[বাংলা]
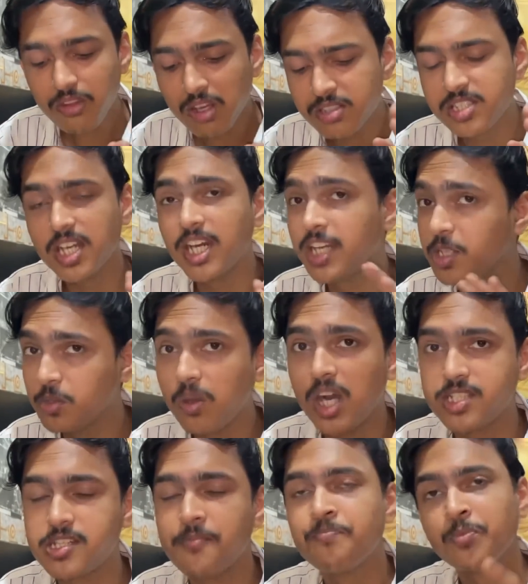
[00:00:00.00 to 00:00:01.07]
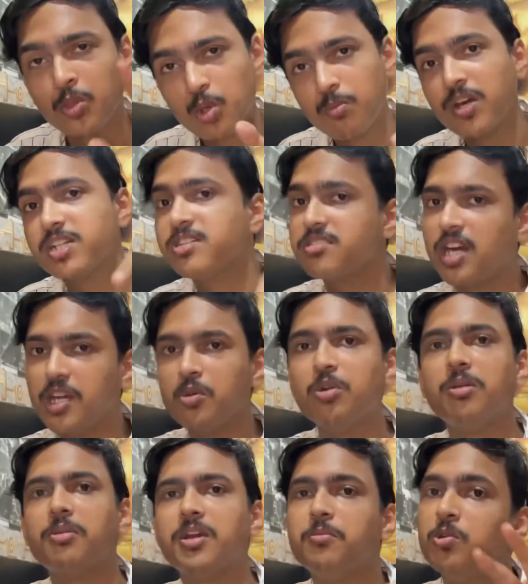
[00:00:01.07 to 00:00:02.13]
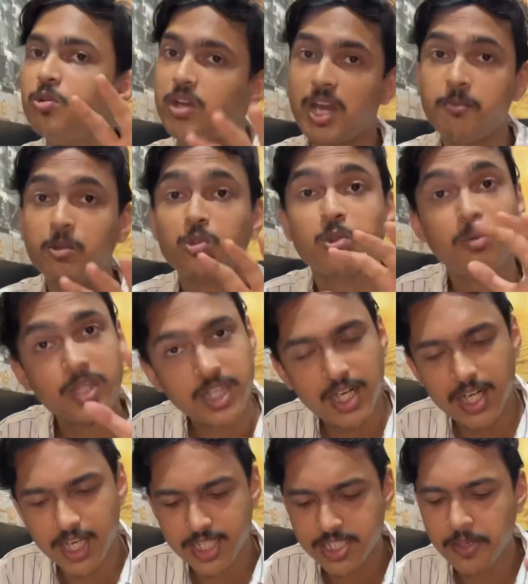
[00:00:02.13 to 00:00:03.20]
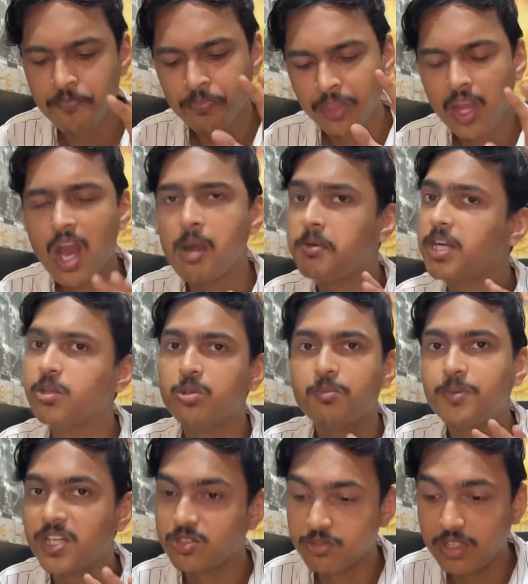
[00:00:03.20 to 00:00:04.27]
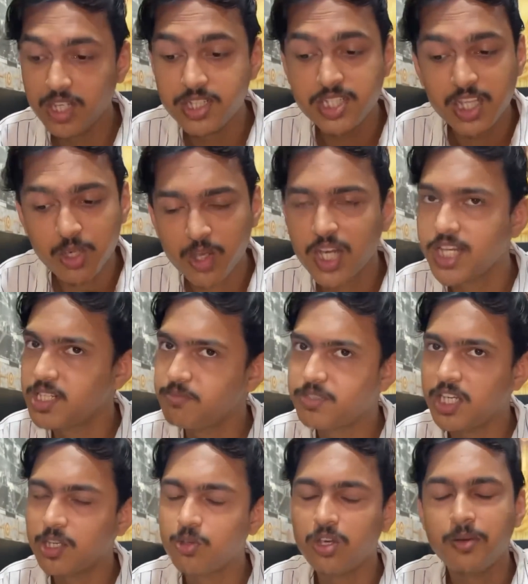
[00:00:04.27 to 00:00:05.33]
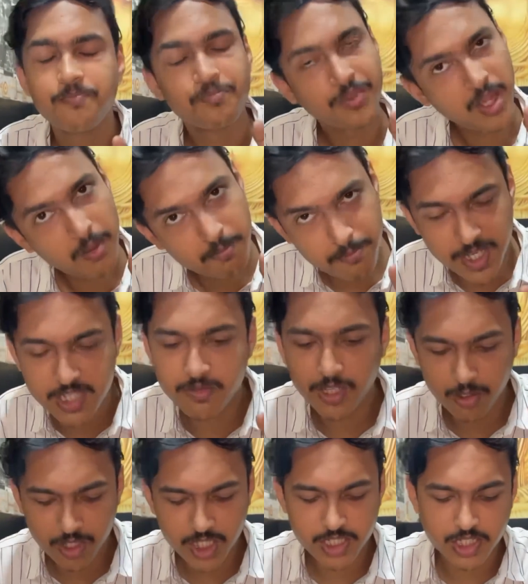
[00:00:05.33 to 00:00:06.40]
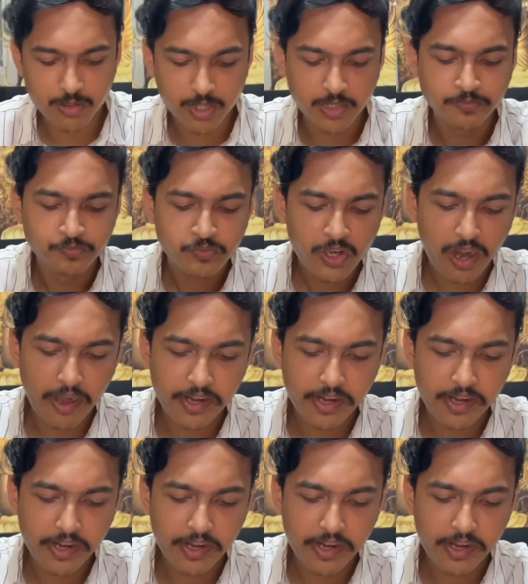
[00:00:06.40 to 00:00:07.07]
সেটাই কিন্তু আছে তোমরা এসে ট্রাই করে আমাকে বলো কেমন তোমাদের লেগেছে আমার কিন্তু পার্সোনালি যে কটা আইটেম ট্রাই করলাম বেশ ভালো লেগেছে আমার আর